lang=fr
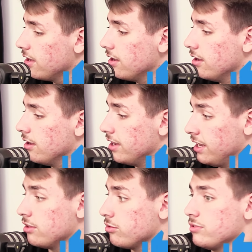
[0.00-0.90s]
Euh, et
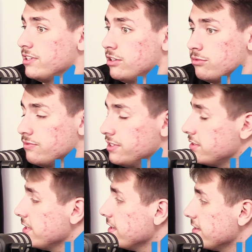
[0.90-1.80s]
c'était son
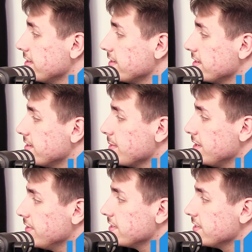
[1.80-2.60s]
fils. C'est magnifique ce